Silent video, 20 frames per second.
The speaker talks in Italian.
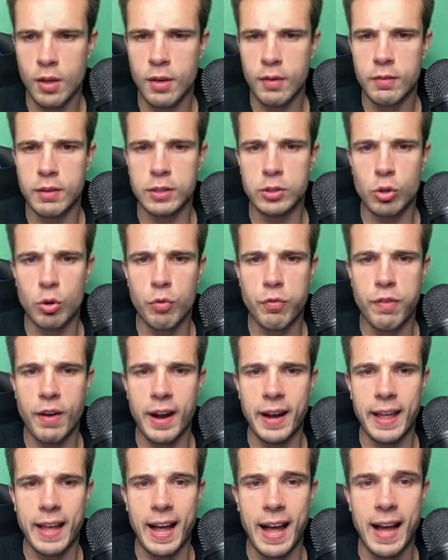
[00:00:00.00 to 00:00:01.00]
vi andrò a
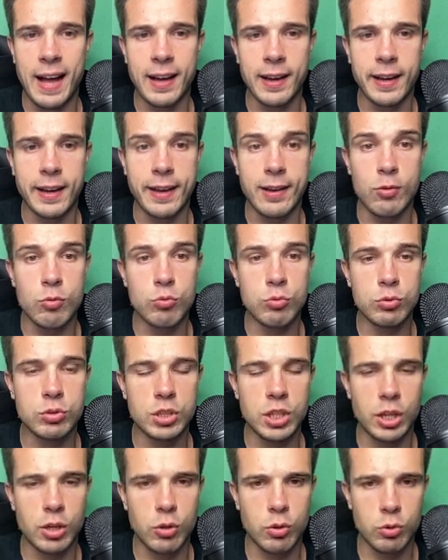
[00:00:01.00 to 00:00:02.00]
fare anche un
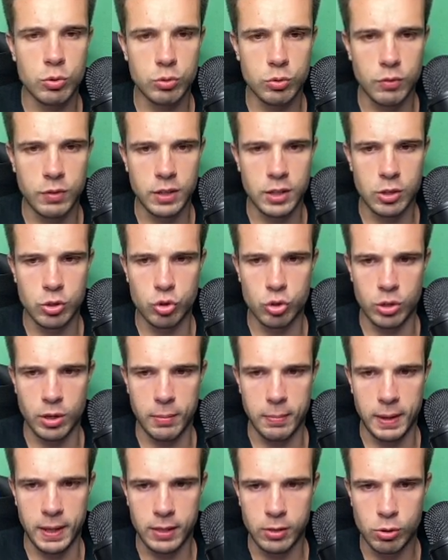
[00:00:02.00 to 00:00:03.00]
secondo video
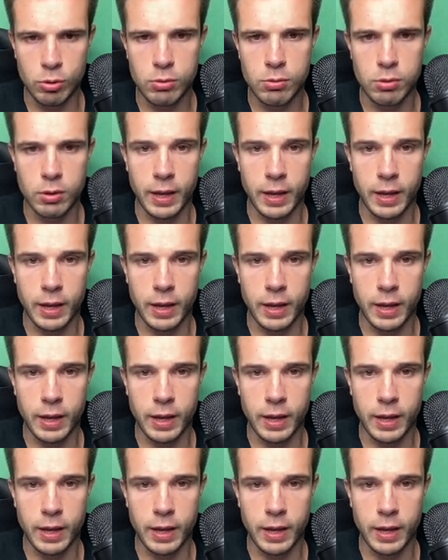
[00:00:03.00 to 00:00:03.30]
aggiornamento,